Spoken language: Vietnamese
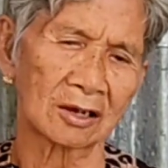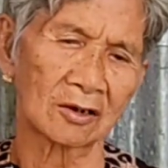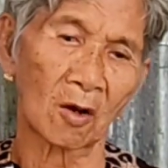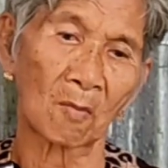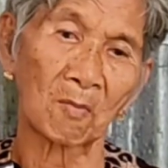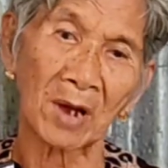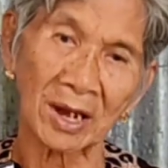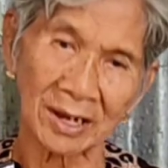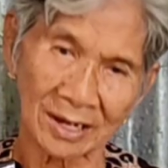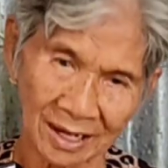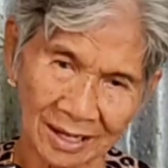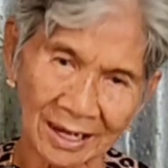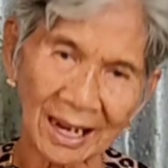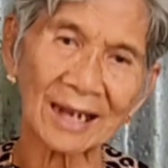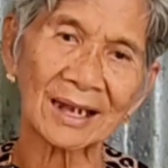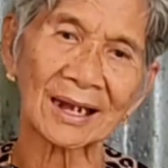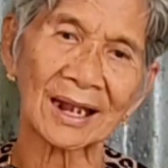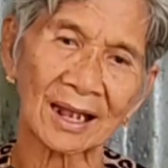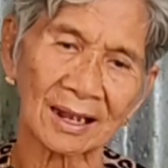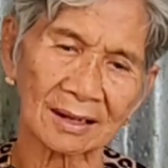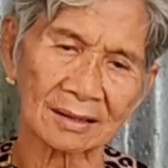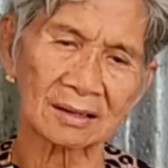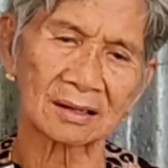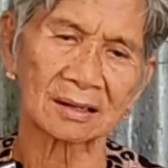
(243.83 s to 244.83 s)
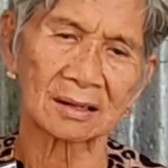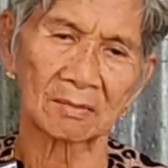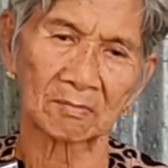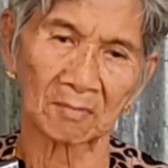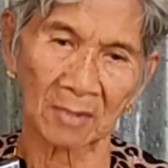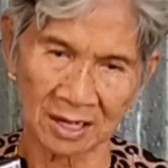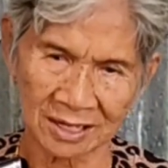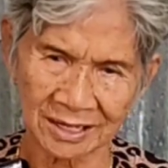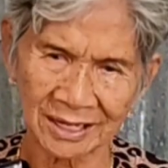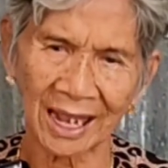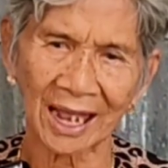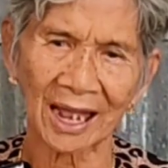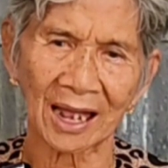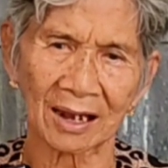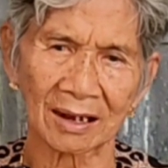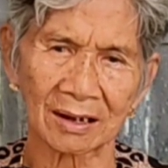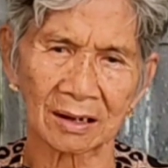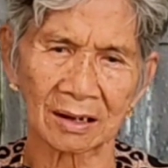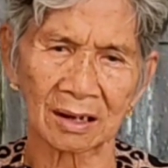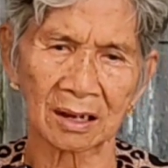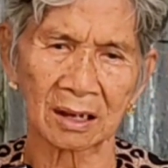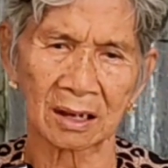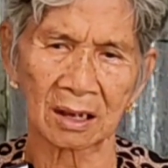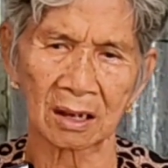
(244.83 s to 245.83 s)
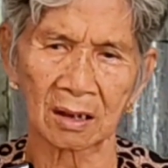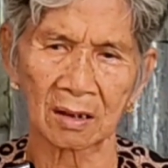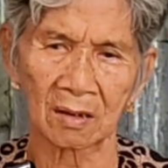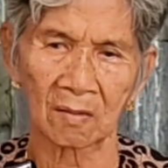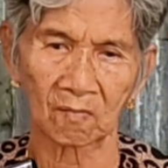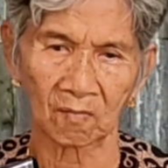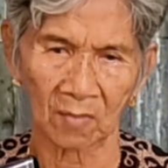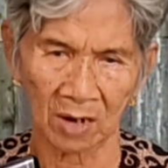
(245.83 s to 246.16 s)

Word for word: Còn mình ở đây là bệnh nha. Dạ.